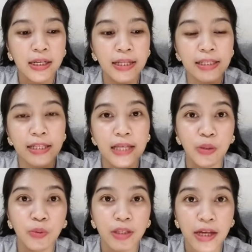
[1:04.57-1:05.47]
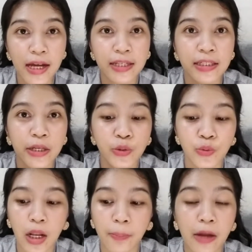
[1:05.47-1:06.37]
dan salah satunya dia
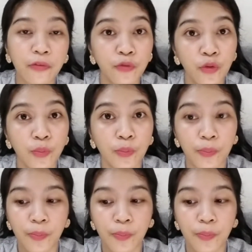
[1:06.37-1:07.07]
jual parfum